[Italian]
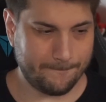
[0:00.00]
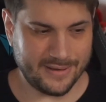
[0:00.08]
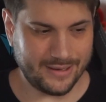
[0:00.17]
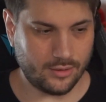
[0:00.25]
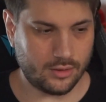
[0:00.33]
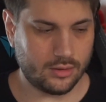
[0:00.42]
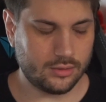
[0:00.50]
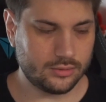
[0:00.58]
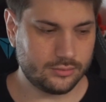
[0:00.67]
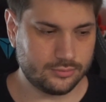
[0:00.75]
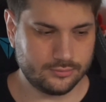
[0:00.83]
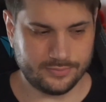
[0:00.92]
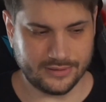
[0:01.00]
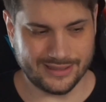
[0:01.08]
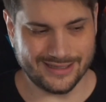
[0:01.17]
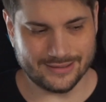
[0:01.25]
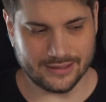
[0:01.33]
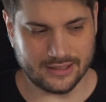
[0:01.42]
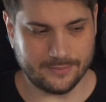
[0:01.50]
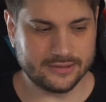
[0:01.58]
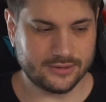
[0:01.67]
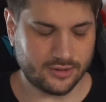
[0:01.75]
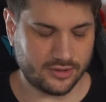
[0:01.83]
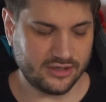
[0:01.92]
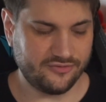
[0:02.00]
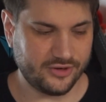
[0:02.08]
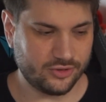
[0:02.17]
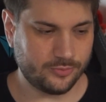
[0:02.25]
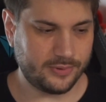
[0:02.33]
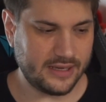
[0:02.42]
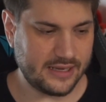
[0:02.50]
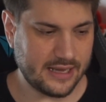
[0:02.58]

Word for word: però per rendere la Battle Royale free to play